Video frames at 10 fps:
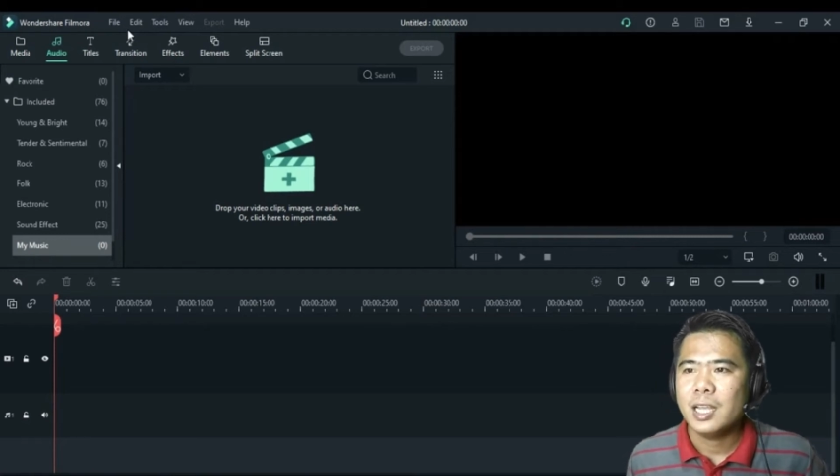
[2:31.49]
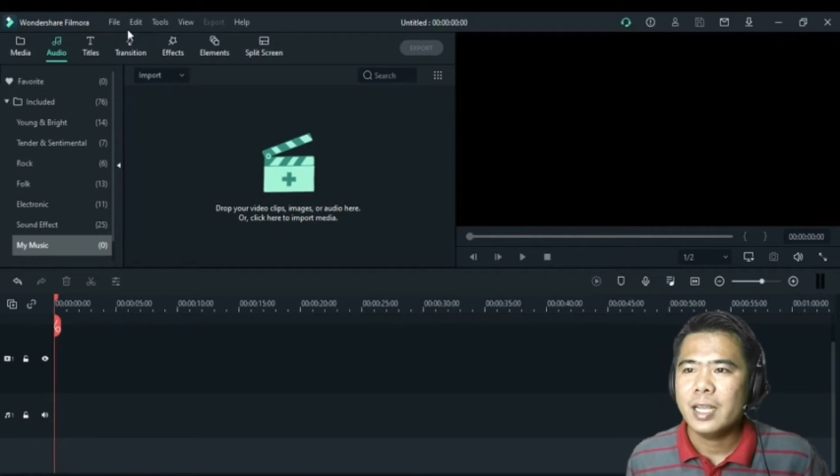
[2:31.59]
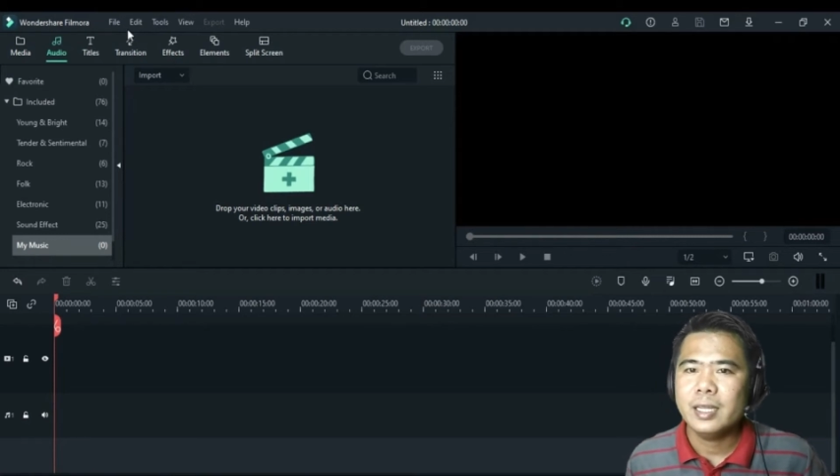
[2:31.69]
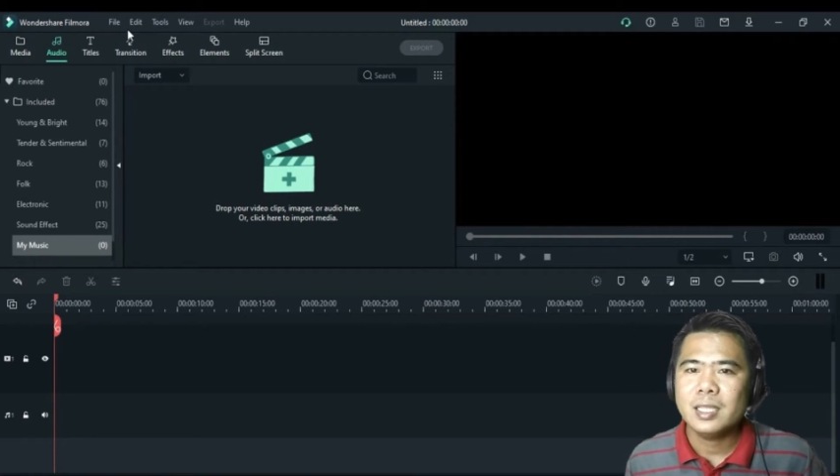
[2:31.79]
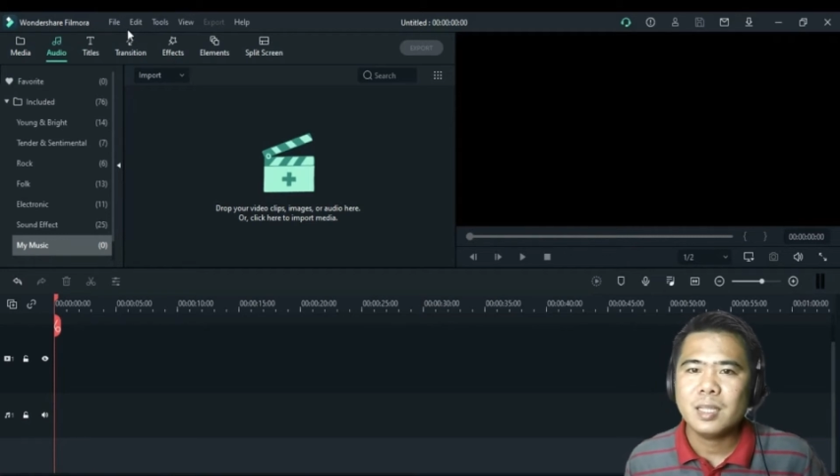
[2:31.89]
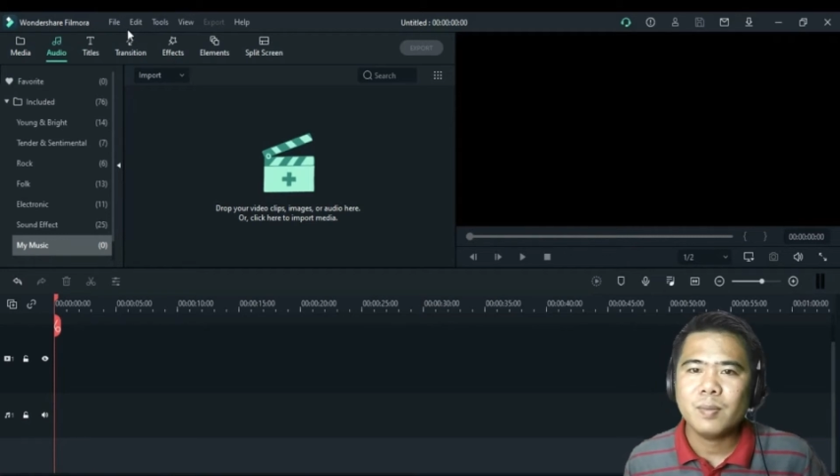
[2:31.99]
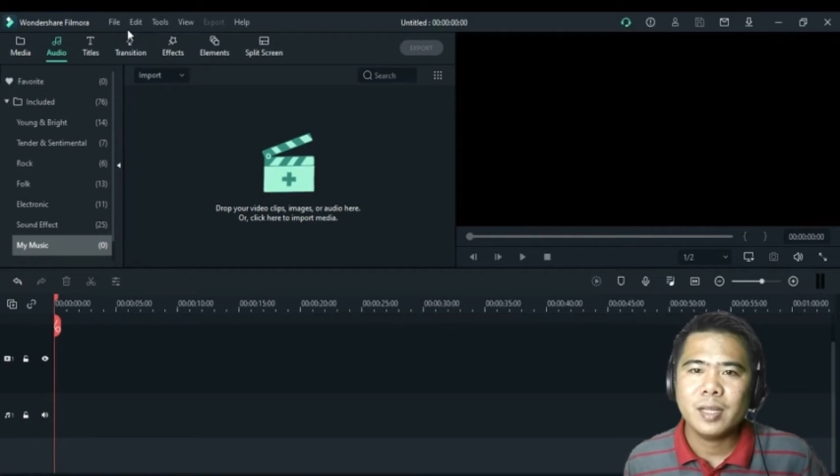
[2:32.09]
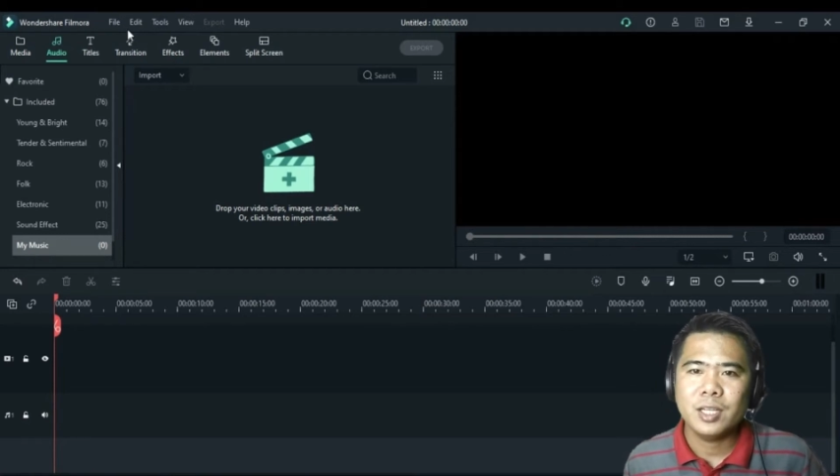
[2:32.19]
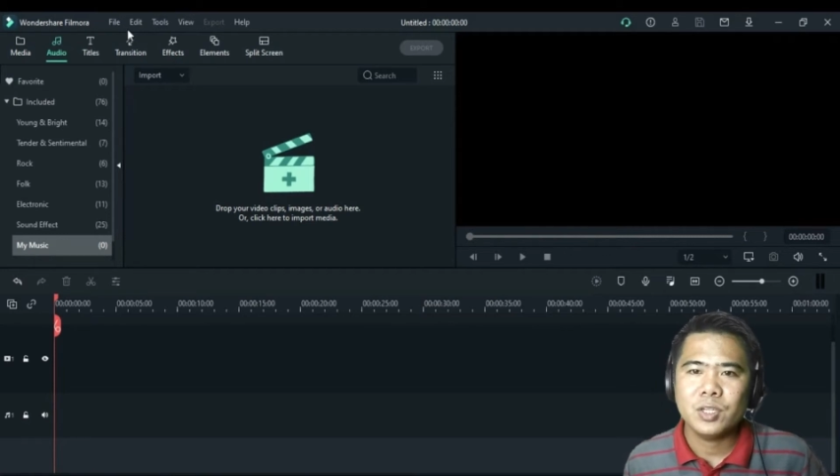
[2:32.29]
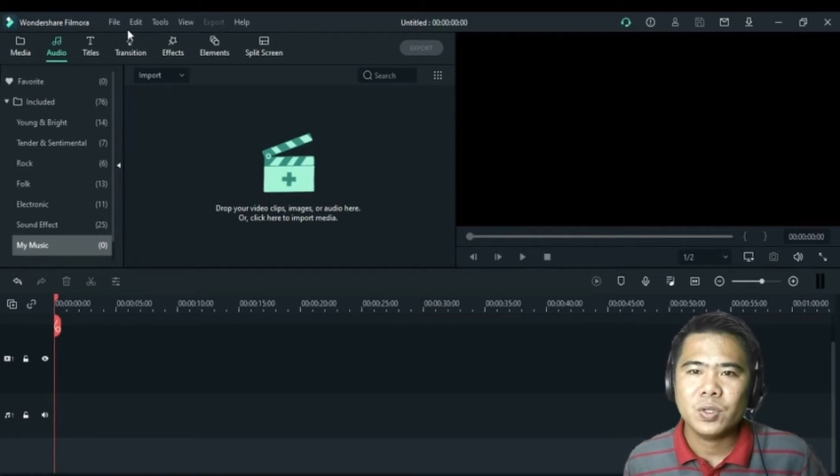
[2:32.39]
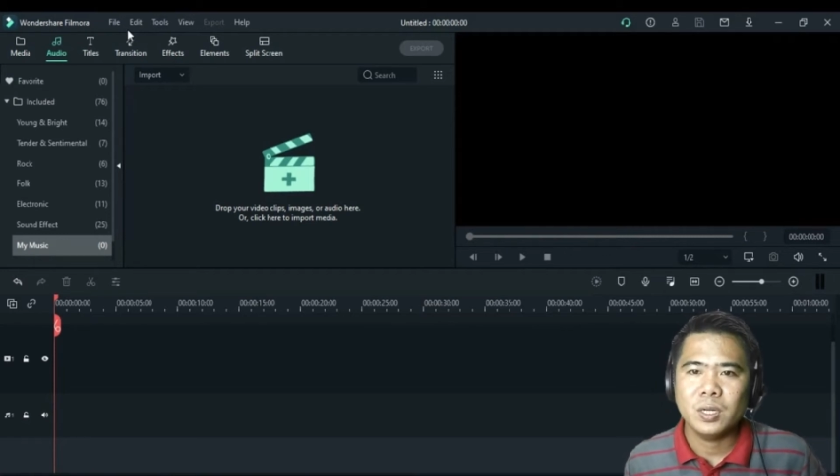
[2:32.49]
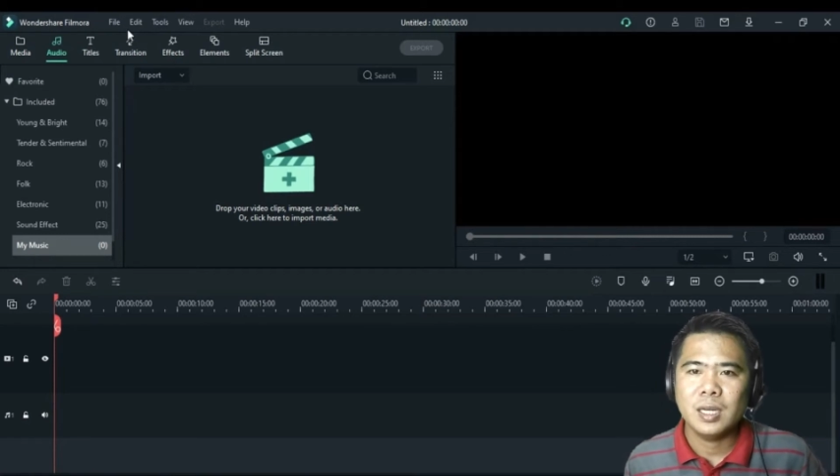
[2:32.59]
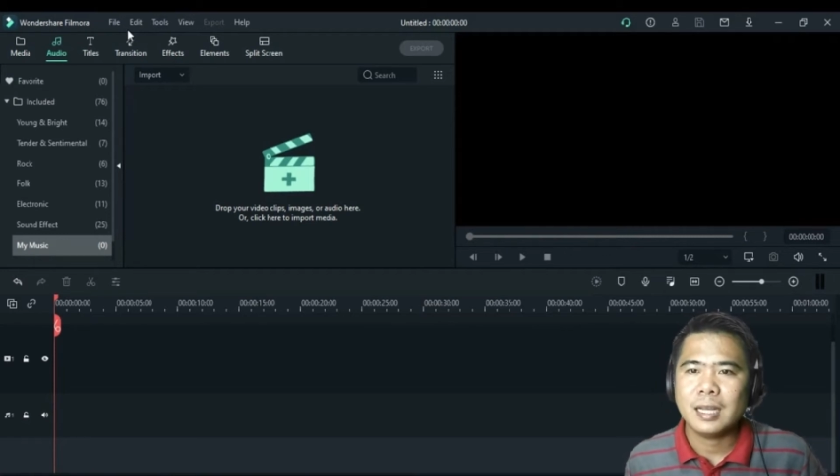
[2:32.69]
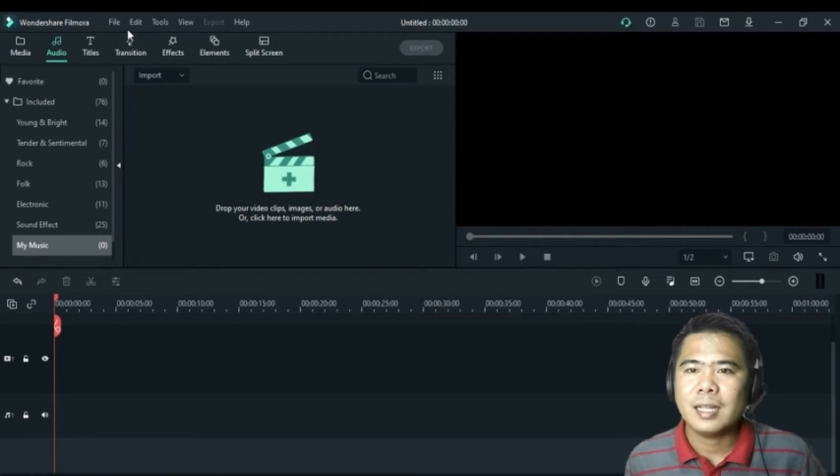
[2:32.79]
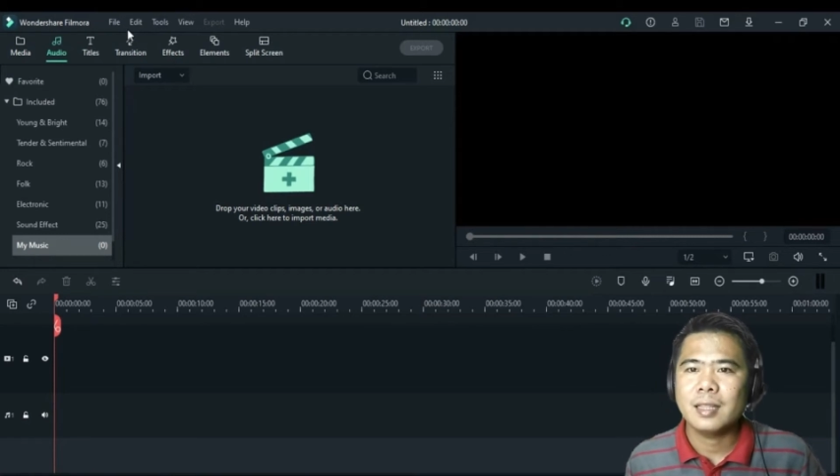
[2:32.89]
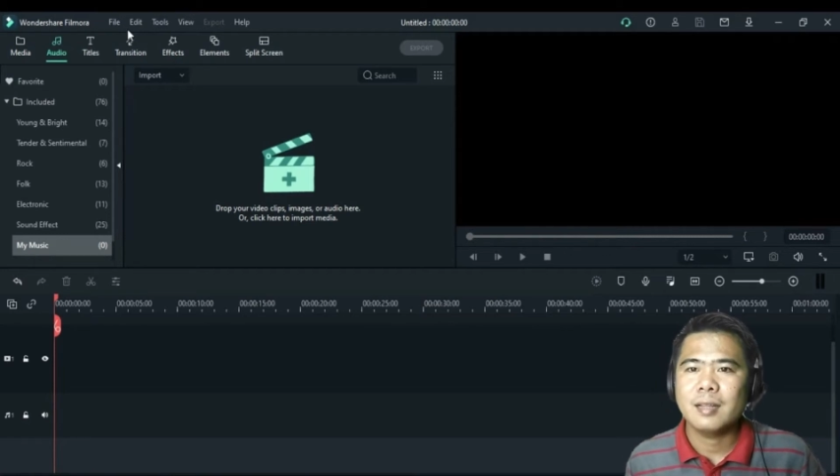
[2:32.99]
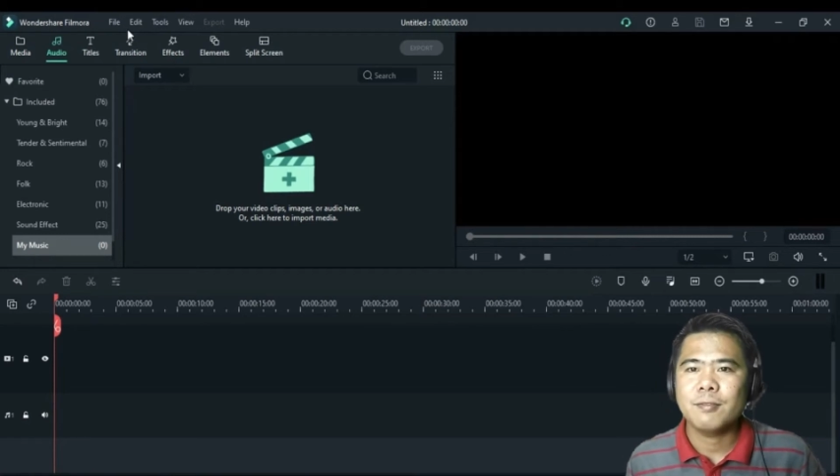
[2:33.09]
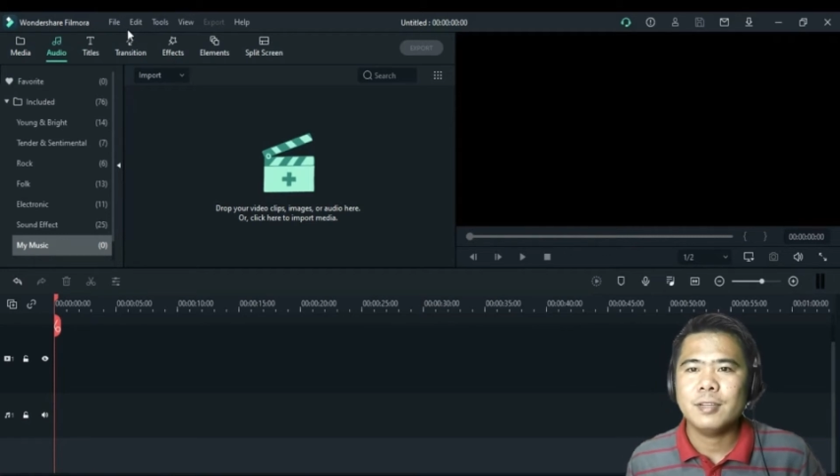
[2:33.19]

In this application, lahat ng